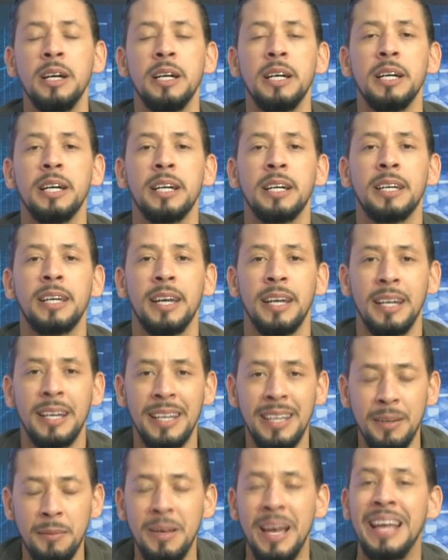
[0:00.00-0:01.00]
eh,
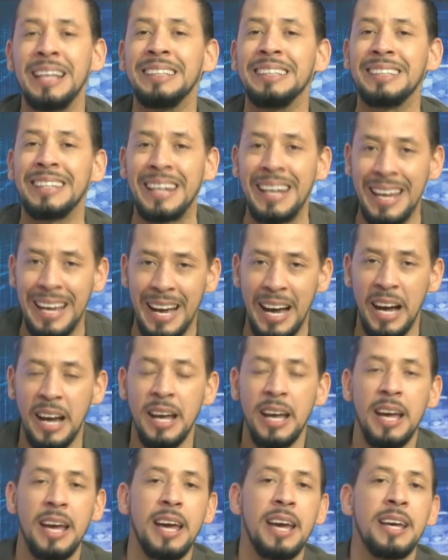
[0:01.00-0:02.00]
quien entrega
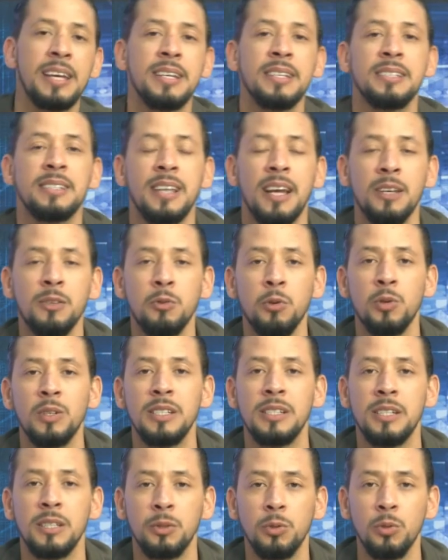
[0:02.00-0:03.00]
esa
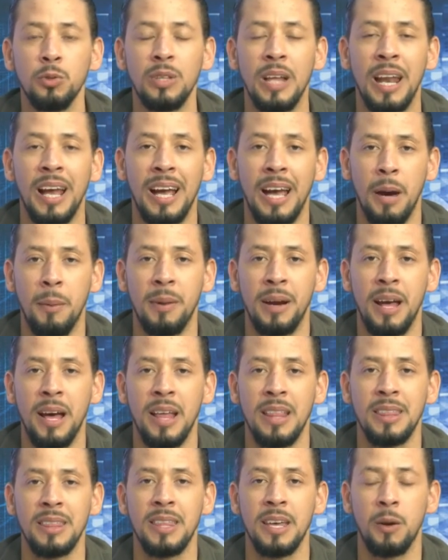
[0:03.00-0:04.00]
solicitud a la
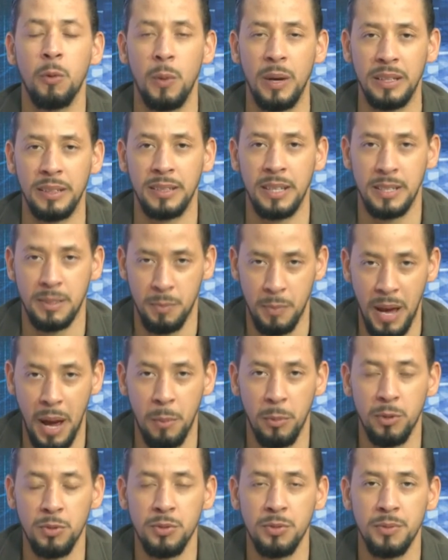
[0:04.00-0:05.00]
Cámara de Cuentas.
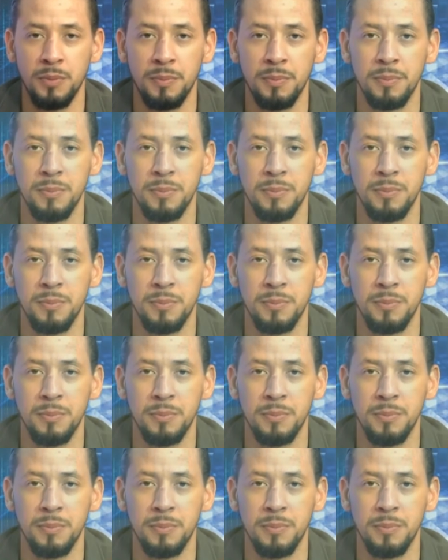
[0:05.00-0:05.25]
Veamos.